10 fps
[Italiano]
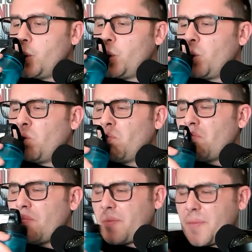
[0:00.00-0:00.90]
Mm.
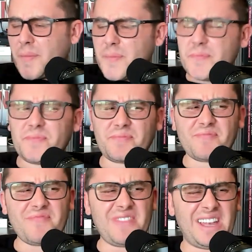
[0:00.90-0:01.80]

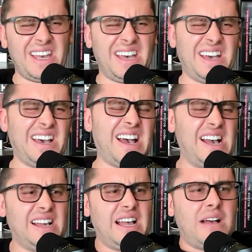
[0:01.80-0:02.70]
Ah,
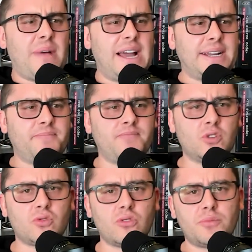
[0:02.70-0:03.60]
amara,
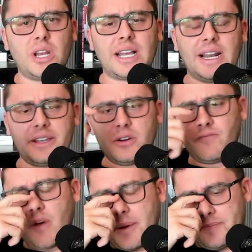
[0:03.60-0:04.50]
non sono più alcalino.
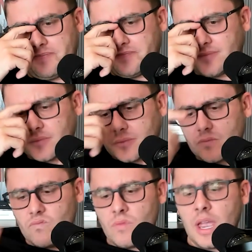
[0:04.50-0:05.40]
Vabbè.
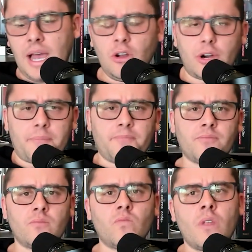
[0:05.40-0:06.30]
Allora,
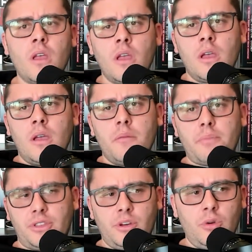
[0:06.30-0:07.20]

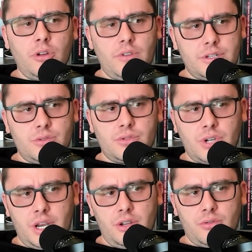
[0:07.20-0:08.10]
patrimonio versus
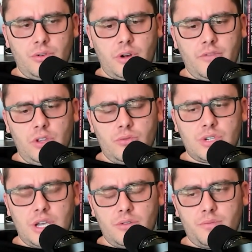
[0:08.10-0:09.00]
reddito. Allora, vedo un
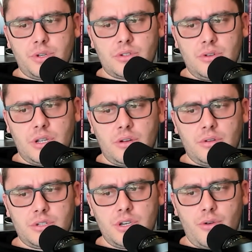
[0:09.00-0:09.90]
sacco di persone che
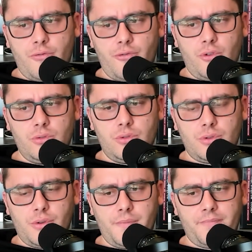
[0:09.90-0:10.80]
ancora si
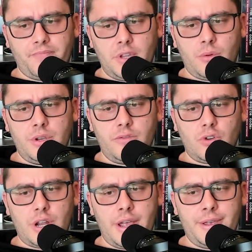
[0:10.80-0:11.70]
confondono, quindi
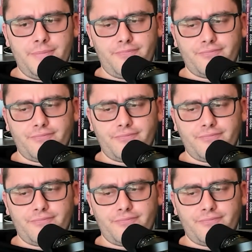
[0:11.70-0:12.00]
vorrei